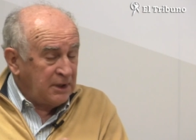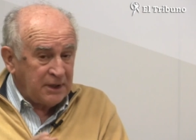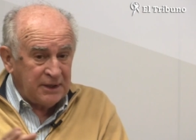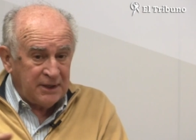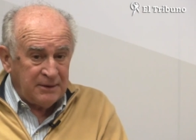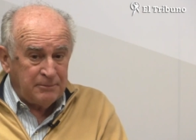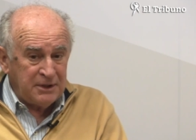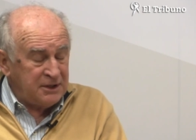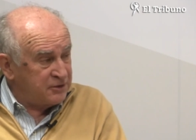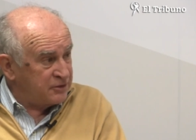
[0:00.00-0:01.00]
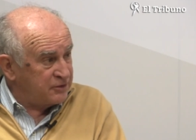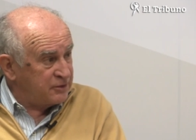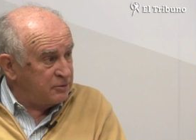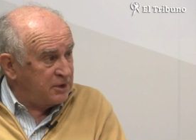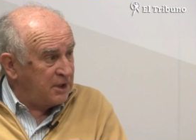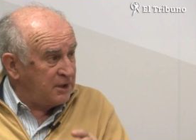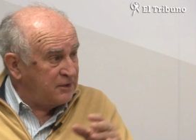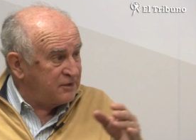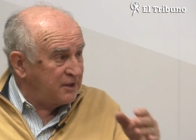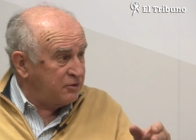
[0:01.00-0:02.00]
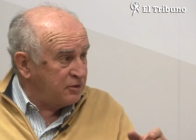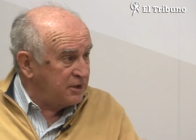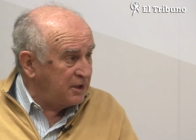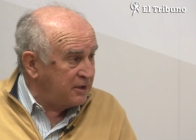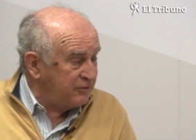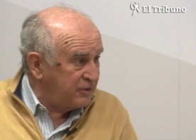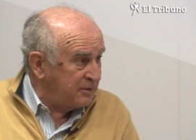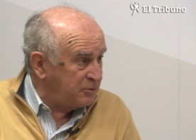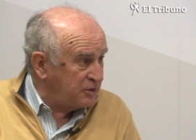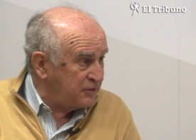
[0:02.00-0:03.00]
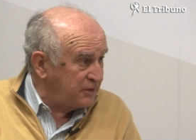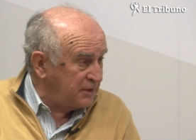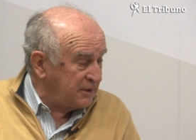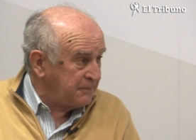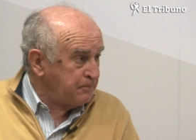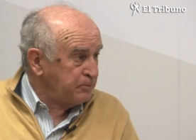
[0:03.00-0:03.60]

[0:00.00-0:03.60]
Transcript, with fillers: que era ministro de Seguridad, y Santos, que era el jefe de la Policía